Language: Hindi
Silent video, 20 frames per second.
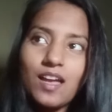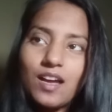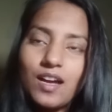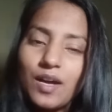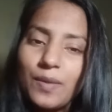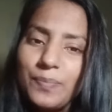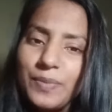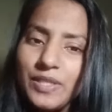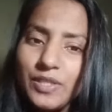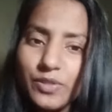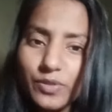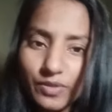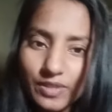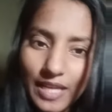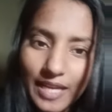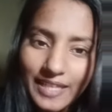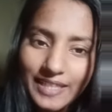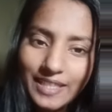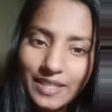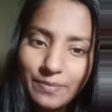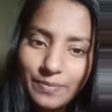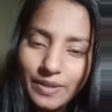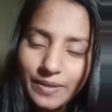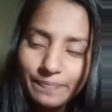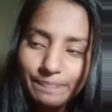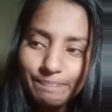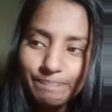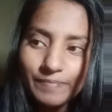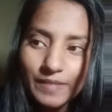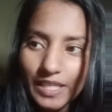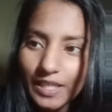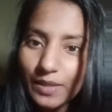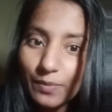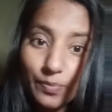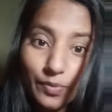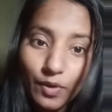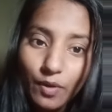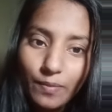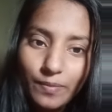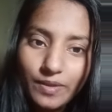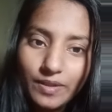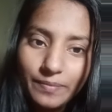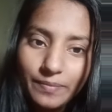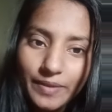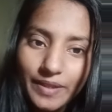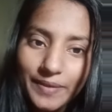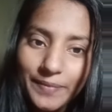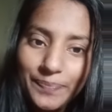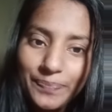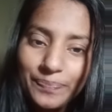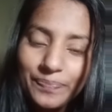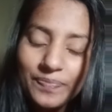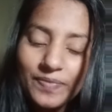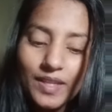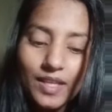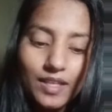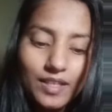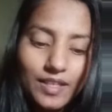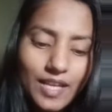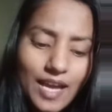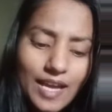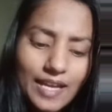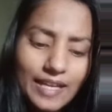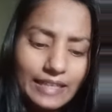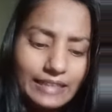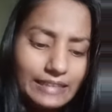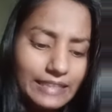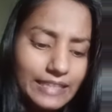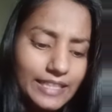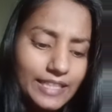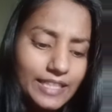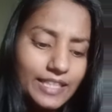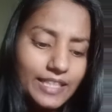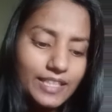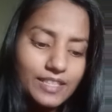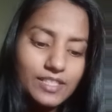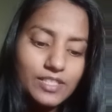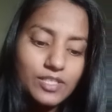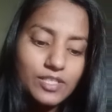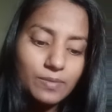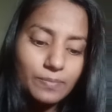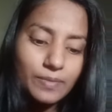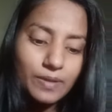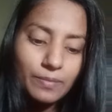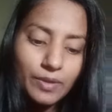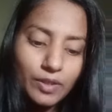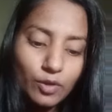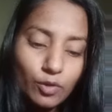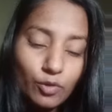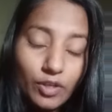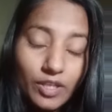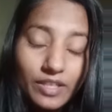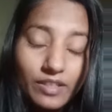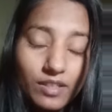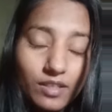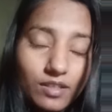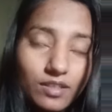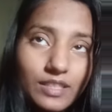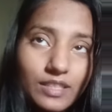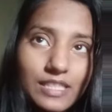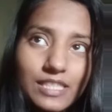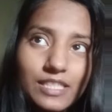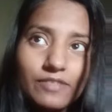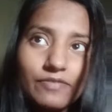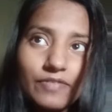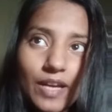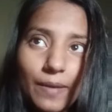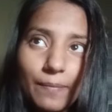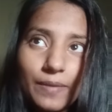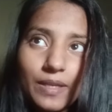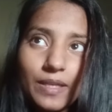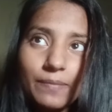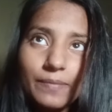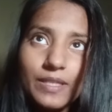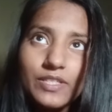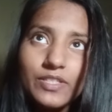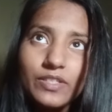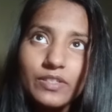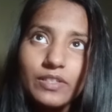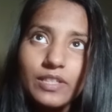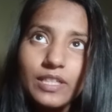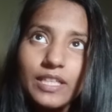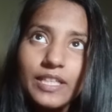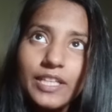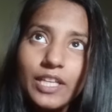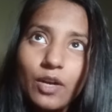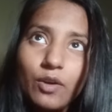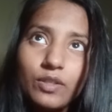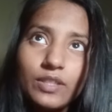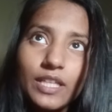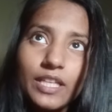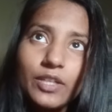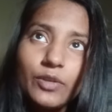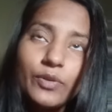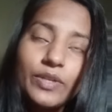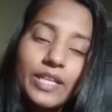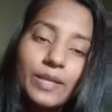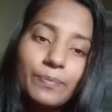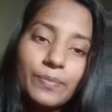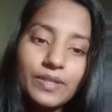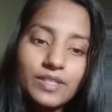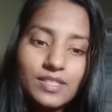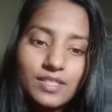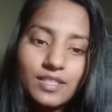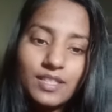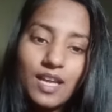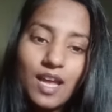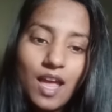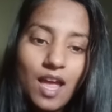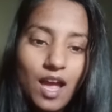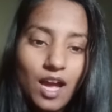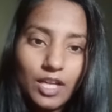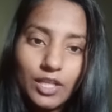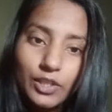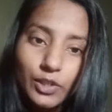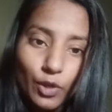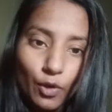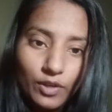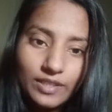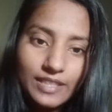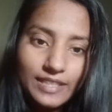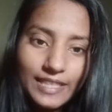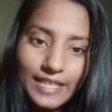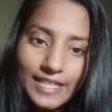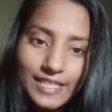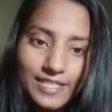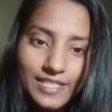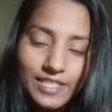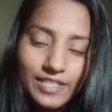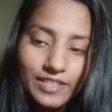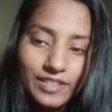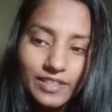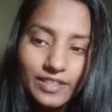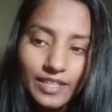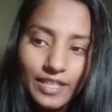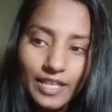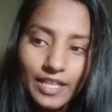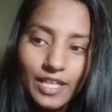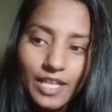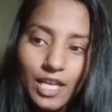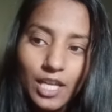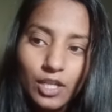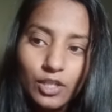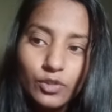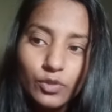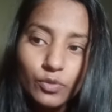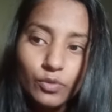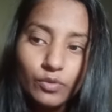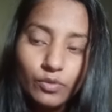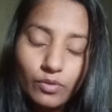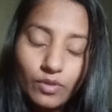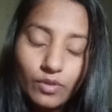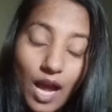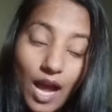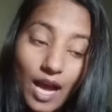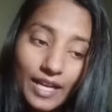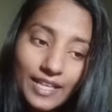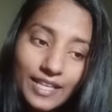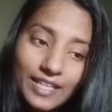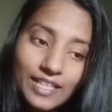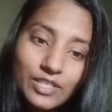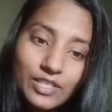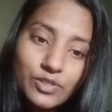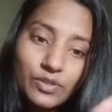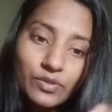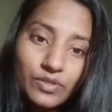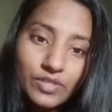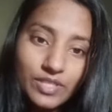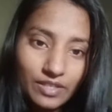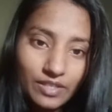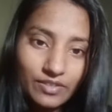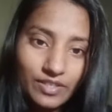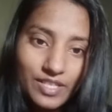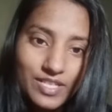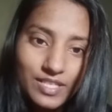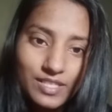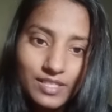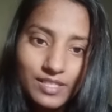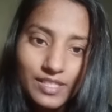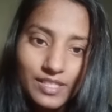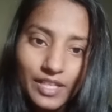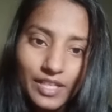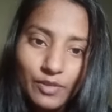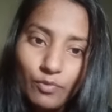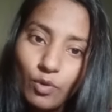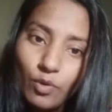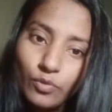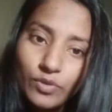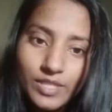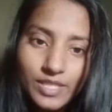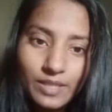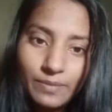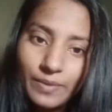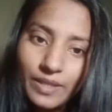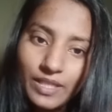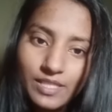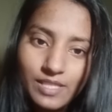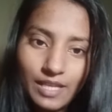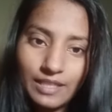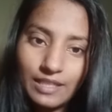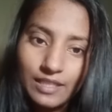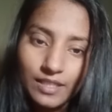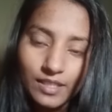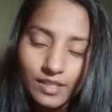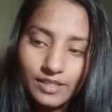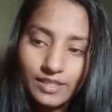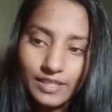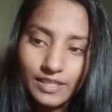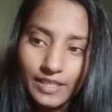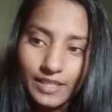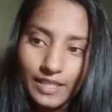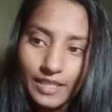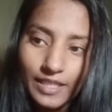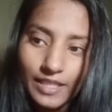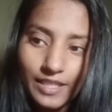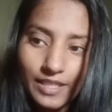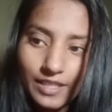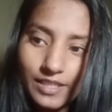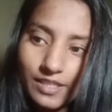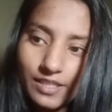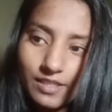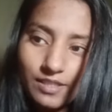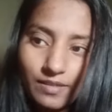अपनी सोसाइटी में एक प्रॉब्लम है क्या है कि जब भी भी कोई आ, किसी फैमिली में जनरली क्या होता है कोई एक पर्सन अगर डॉक्टर या इंजीनियर है तो आगे की जो जनरेशन्स है वो उसी में ही जाने लगती है इट्स